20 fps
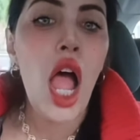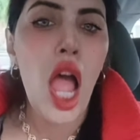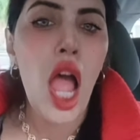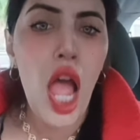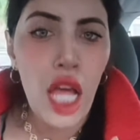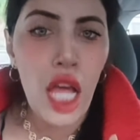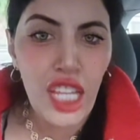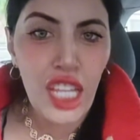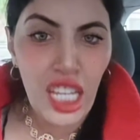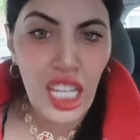
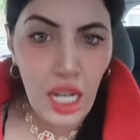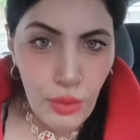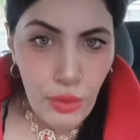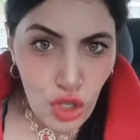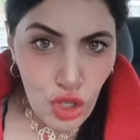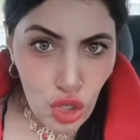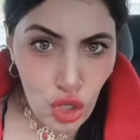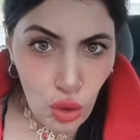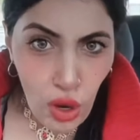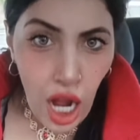اه دايره
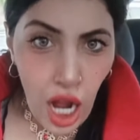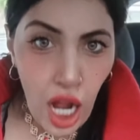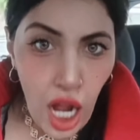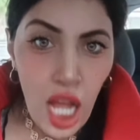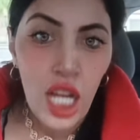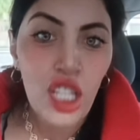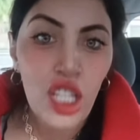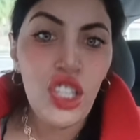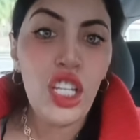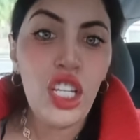بالشوهه
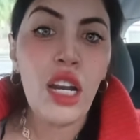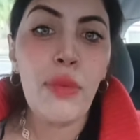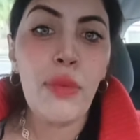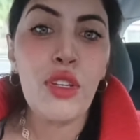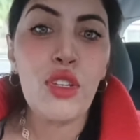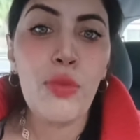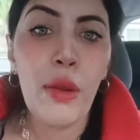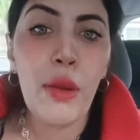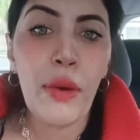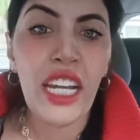نديرها
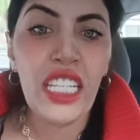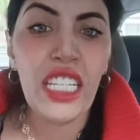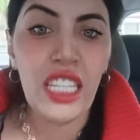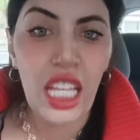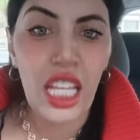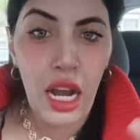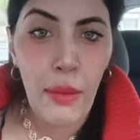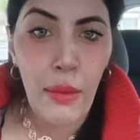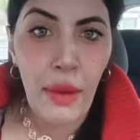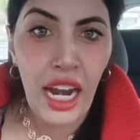باش ما بغيت
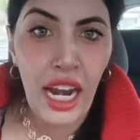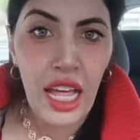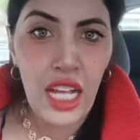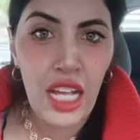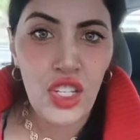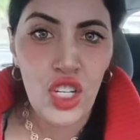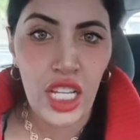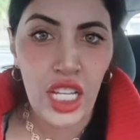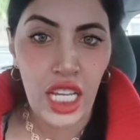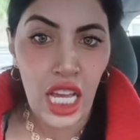دايره مع
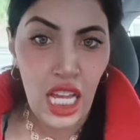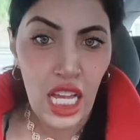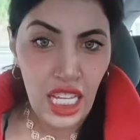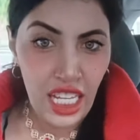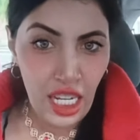راجلي